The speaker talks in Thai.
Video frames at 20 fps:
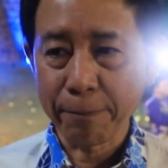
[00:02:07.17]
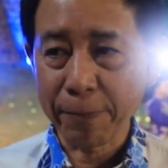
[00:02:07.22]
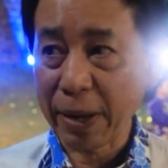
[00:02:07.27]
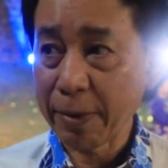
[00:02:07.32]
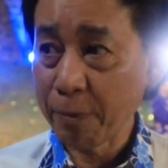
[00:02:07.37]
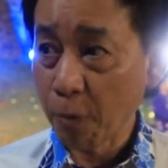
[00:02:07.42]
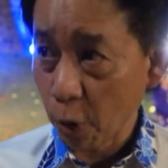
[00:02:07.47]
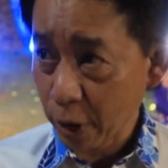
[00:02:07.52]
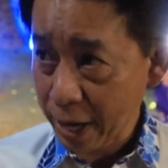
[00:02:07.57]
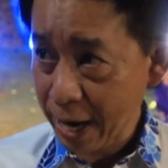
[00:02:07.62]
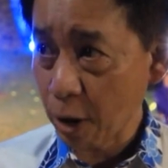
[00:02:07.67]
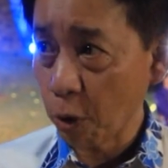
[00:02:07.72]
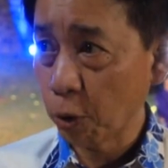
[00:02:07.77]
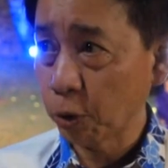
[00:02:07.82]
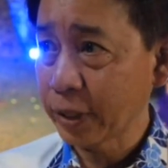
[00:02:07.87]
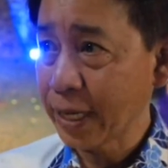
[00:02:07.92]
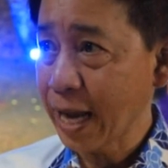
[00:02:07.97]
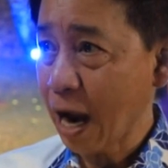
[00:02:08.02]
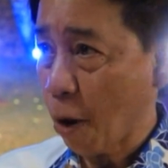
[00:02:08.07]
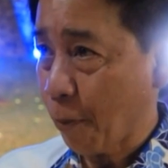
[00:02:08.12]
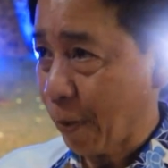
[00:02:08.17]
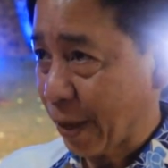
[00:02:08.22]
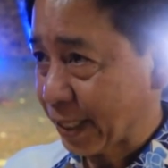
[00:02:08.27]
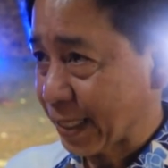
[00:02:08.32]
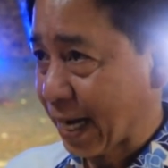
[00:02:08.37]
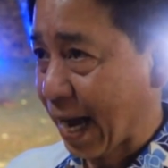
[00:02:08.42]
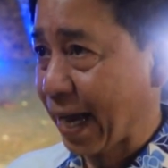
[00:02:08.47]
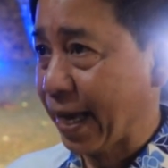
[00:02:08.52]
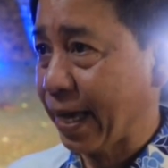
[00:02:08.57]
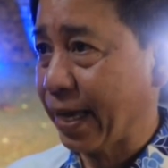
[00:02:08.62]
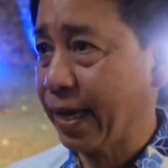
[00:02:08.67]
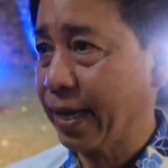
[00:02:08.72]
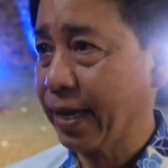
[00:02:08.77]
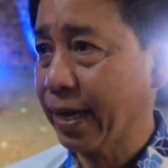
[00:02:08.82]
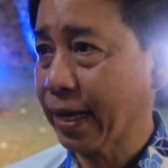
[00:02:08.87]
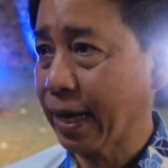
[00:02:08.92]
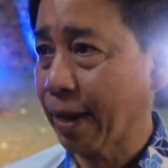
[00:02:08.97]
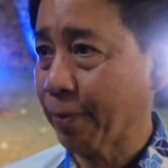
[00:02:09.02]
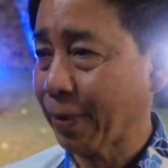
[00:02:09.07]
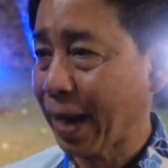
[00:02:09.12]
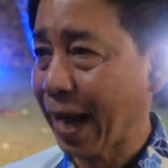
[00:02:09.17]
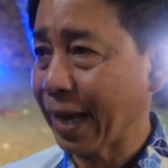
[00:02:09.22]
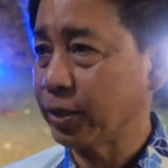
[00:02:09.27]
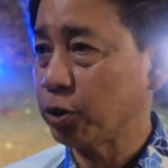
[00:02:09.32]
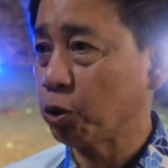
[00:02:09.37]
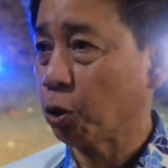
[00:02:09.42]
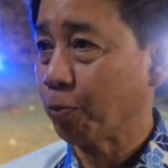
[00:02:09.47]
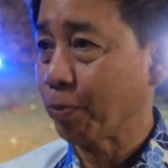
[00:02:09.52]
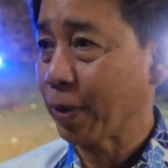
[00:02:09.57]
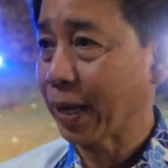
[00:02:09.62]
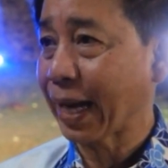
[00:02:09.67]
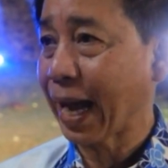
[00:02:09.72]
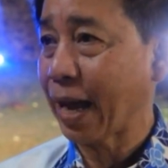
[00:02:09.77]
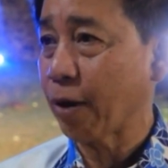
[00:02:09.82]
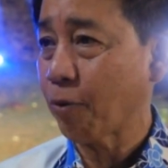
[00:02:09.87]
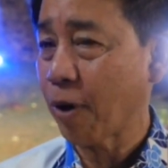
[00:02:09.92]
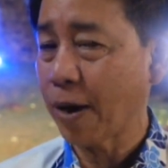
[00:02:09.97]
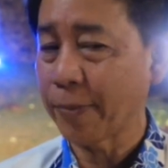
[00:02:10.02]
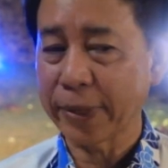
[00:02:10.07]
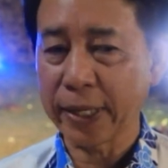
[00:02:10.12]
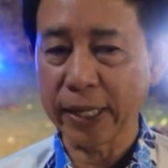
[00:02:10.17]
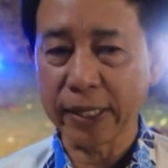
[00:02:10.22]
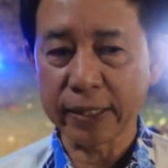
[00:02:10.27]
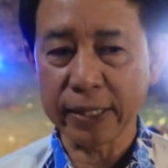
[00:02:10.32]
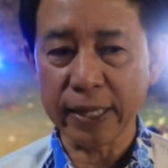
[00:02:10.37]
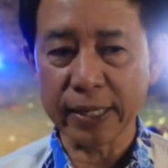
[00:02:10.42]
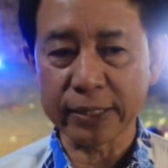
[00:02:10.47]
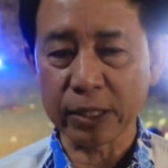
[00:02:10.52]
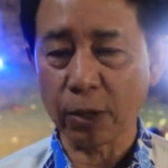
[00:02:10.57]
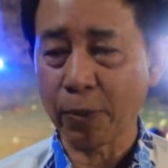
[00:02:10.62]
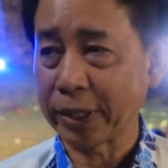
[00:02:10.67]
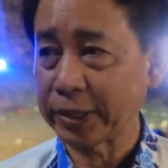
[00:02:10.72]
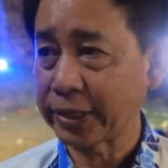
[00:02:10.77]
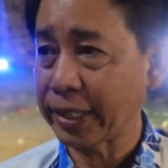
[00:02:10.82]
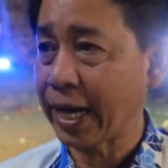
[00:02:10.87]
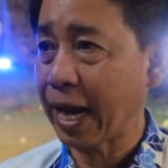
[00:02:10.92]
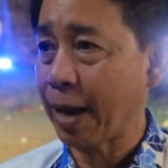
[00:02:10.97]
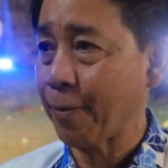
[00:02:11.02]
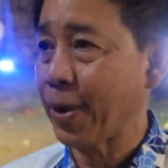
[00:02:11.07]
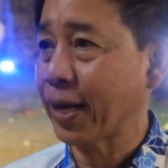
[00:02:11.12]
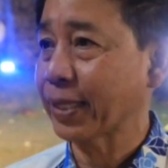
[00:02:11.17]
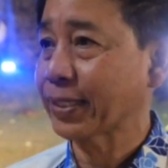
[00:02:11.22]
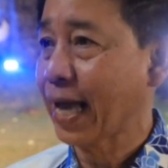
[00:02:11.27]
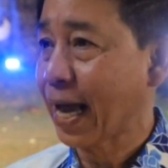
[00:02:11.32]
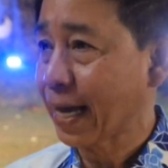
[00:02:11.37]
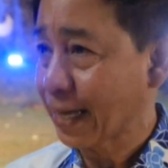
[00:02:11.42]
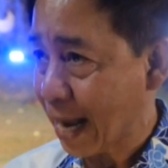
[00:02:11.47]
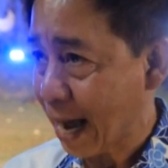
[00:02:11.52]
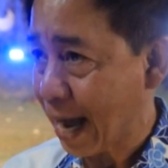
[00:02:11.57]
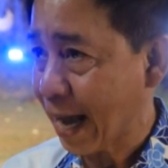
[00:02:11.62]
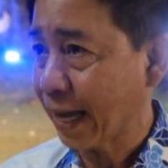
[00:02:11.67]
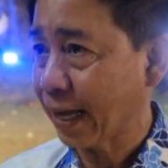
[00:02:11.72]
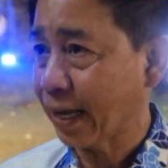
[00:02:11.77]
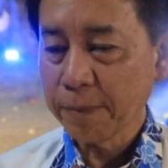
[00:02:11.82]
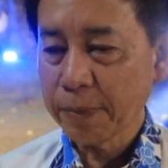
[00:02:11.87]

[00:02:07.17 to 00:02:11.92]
เป็นโมเดลที่เอาไปใช้กับการจุดประกายความคิดที่จังหวัดชายแดนภาคใต้ได้